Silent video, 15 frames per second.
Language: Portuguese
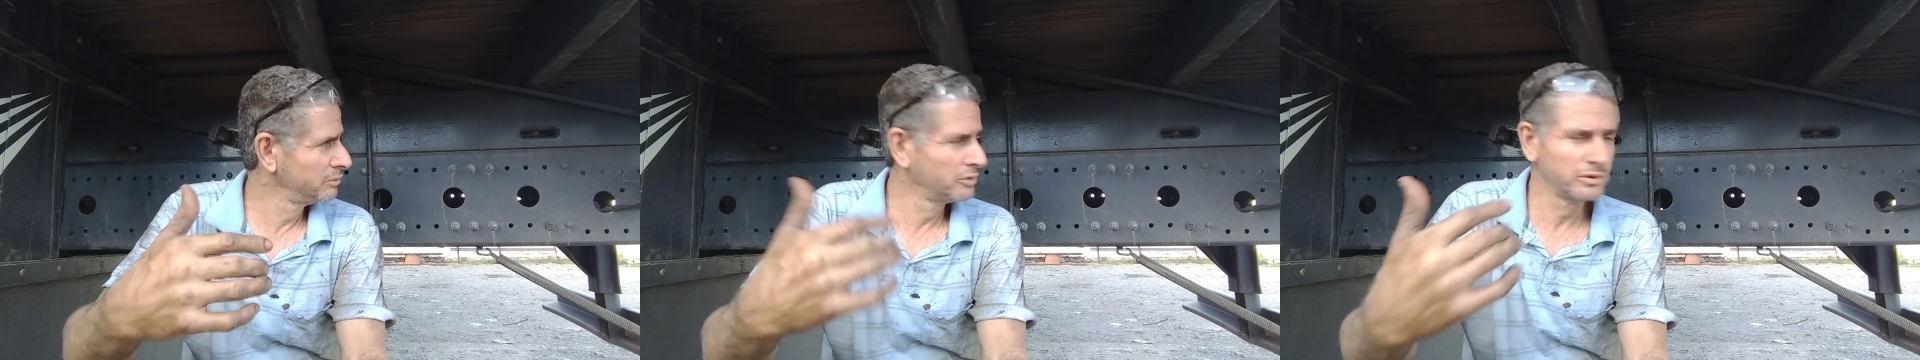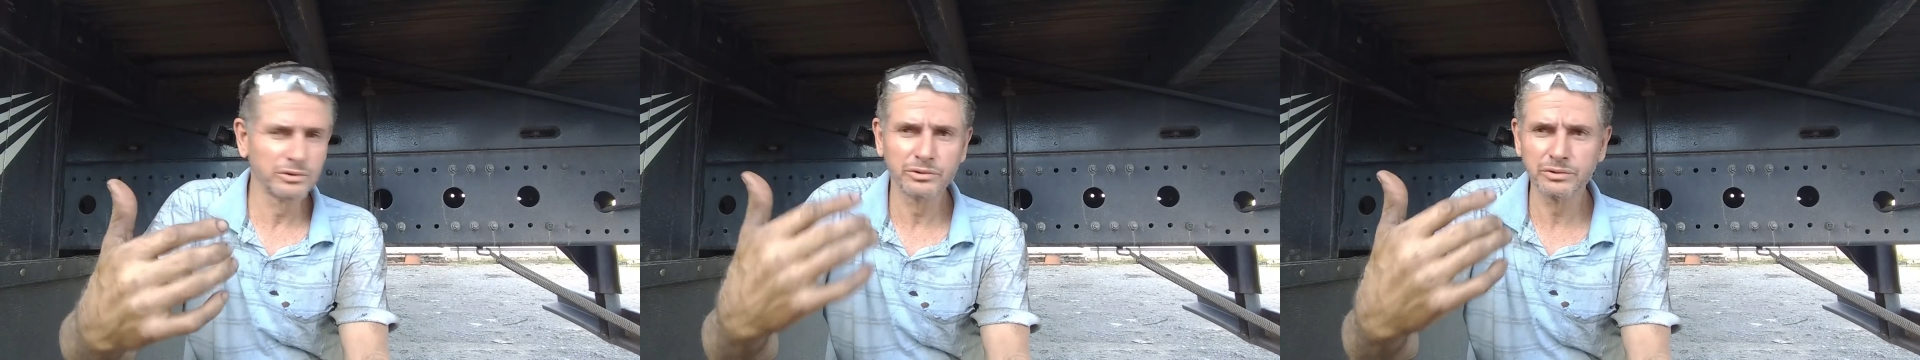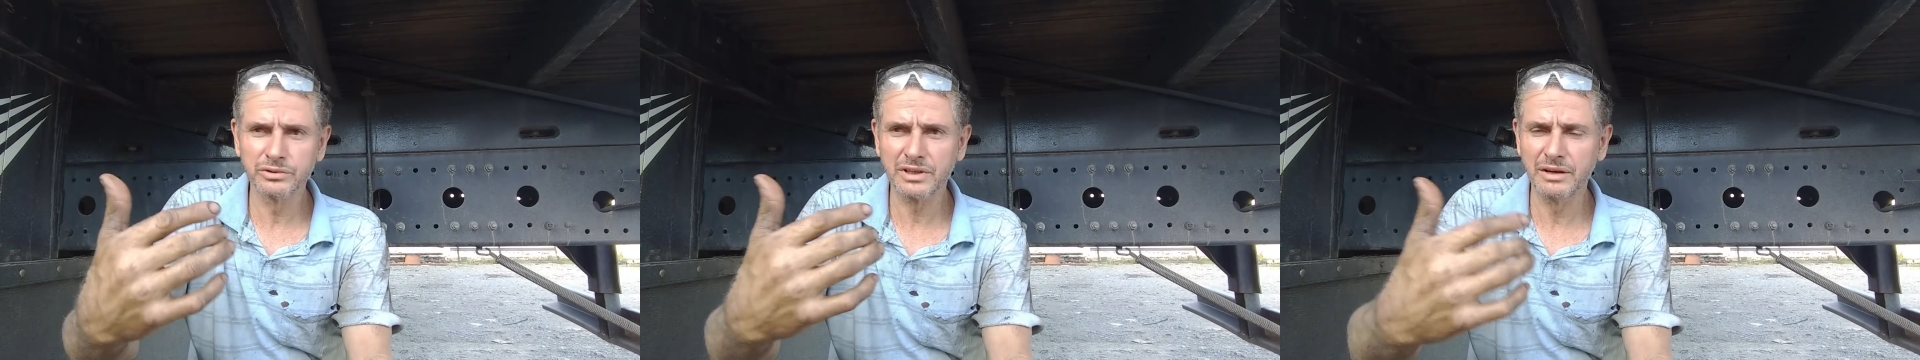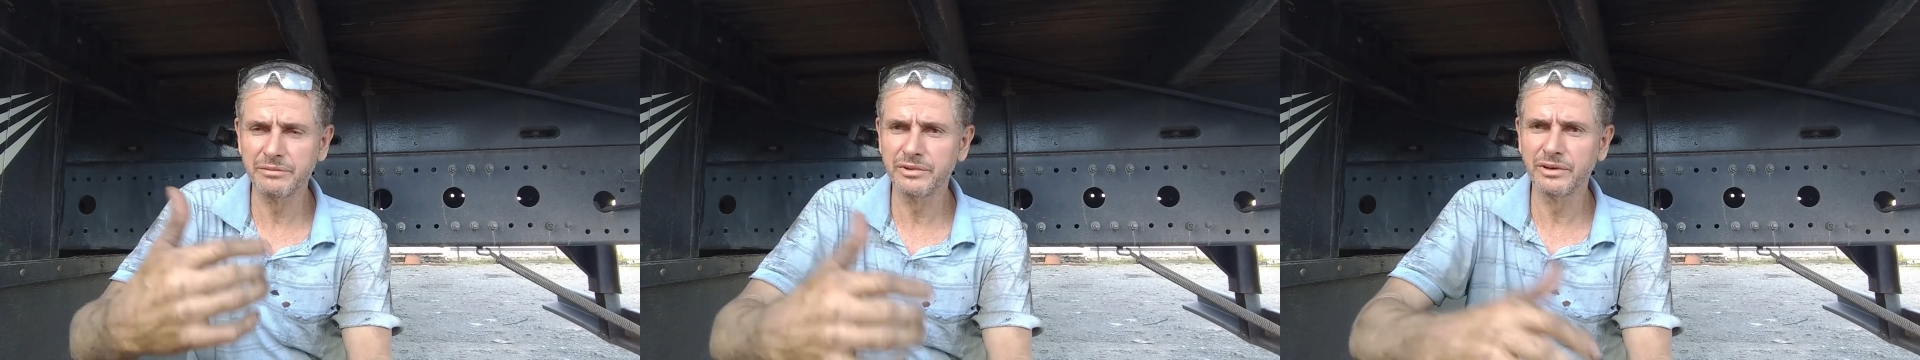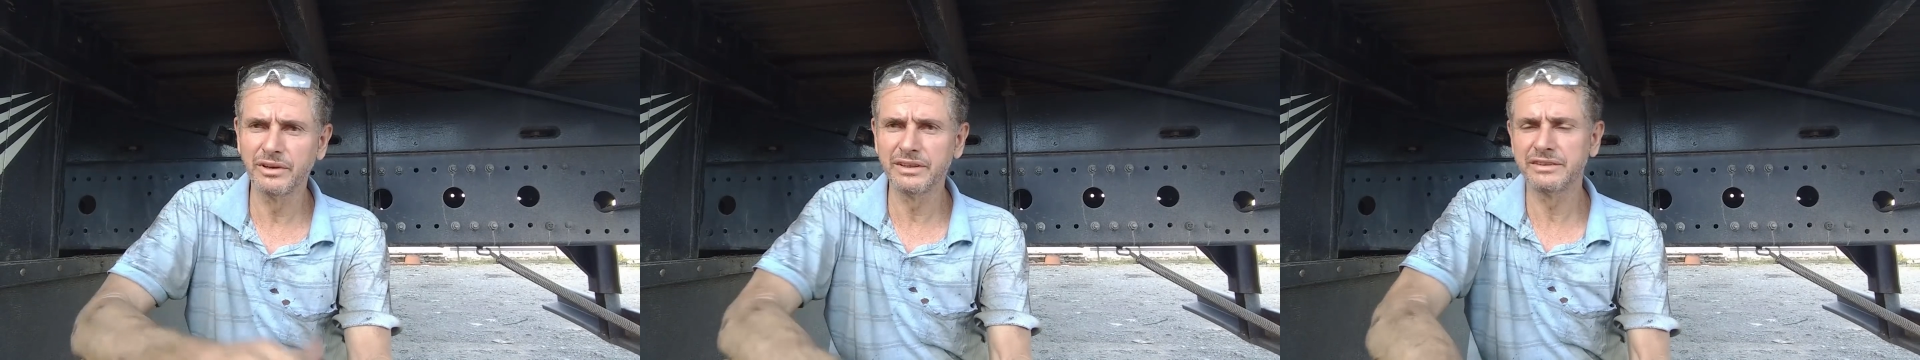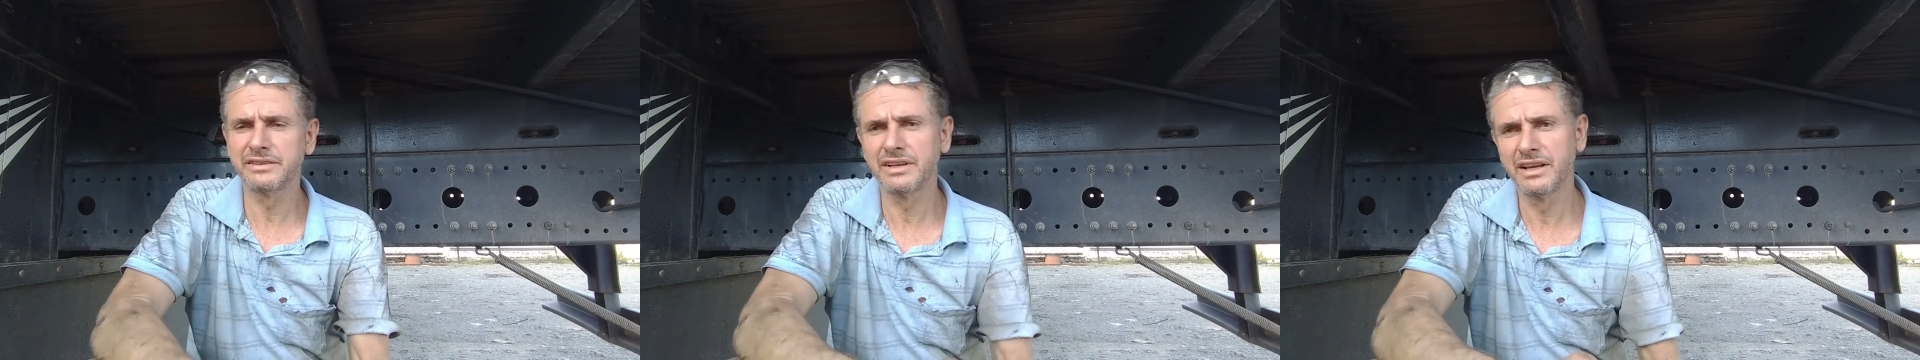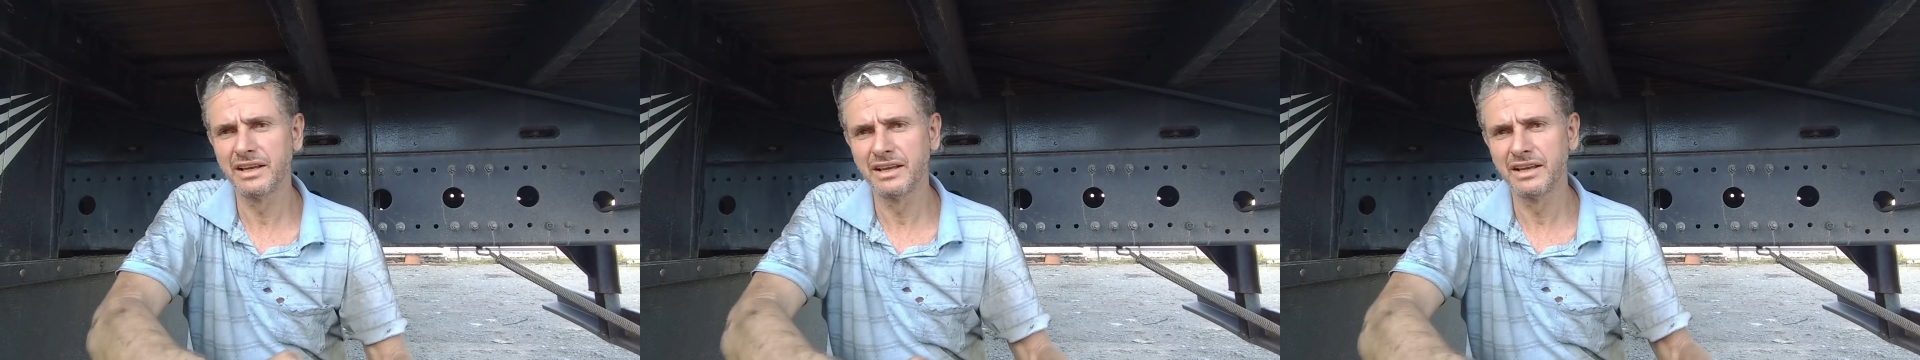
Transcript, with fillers: mundo dos caminhões